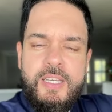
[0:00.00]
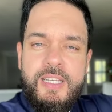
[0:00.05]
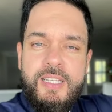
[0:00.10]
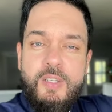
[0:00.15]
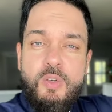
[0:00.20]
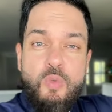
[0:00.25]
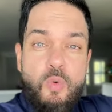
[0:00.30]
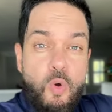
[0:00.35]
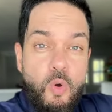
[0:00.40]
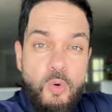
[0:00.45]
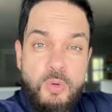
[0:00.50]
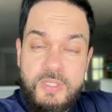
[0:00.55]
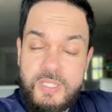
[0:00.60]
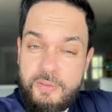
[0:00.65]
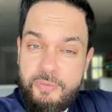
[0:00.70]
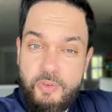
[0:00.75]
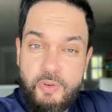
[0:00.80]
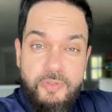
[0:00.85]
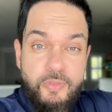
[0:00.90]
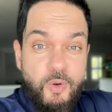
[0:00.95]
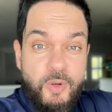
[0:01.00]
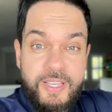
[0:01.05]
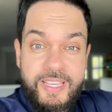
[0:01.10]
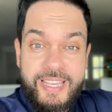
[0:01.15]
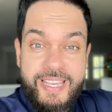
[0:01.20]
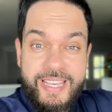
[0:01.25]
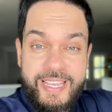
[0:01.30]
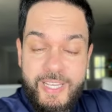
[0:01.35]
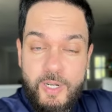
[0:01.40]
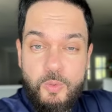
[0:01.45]
Não ouça
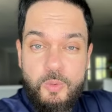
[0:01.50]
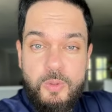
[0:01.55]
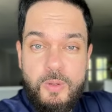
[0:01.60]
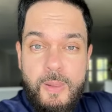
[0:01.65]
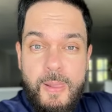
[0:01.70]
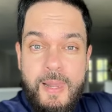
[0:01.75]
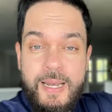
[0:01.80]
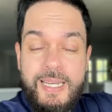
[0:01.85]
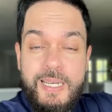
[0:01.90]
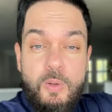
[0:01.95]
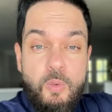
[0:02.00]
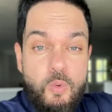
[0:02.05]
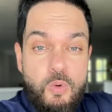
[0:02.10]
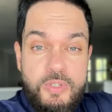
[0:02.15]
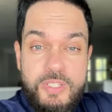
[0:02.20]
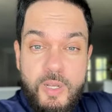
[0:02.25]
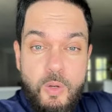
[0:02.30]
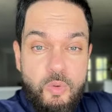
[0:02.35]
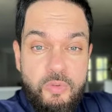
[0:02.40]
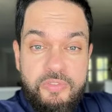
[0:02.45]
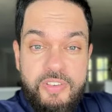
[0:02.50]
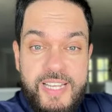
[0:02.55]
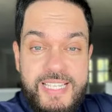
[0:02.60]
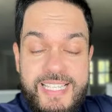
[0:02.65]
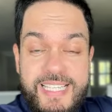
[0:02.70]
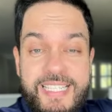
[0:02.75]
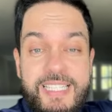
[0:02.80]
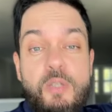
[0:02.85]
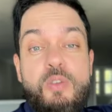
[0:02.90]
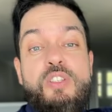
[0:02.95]
fofoqueiro, não ouça conversa
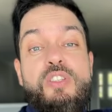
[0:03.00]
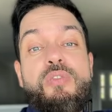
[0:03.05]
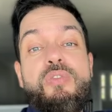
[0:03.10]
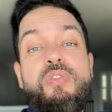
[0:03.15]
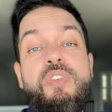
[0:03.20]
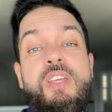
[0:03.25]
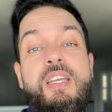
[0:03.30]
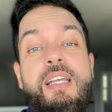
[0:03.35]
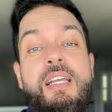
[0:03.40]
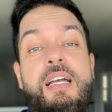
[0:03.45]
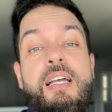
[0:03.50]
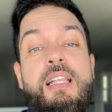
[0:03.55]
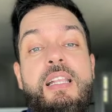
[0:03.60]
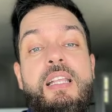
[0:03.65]
que não edifica.